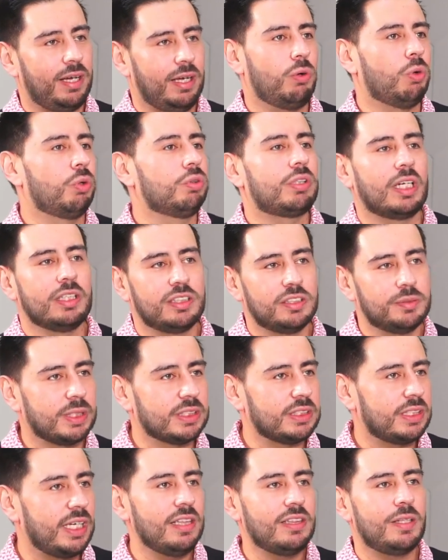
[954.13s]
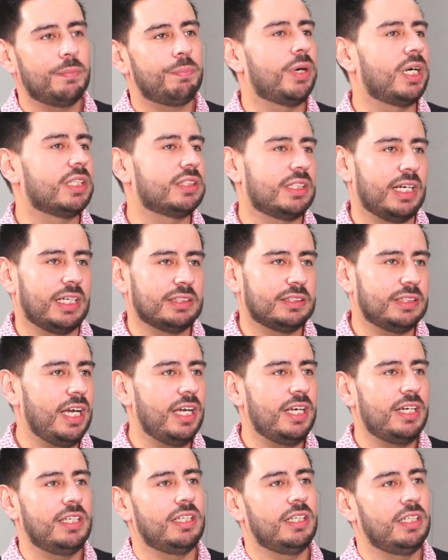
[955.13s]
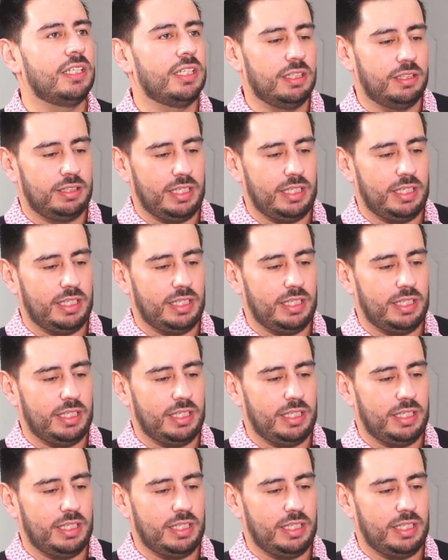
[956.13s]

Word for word: que contrates más gente, puedas crecer y,